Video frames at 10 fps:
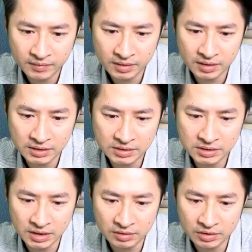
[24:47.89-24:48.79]
哎，它季
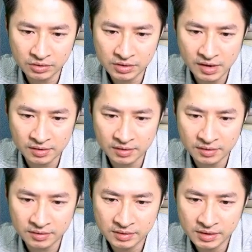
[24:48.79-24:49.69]
线也快扣高了
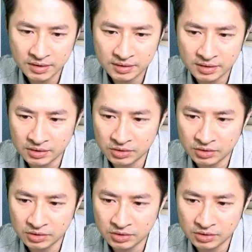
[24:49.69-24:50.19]
哦。等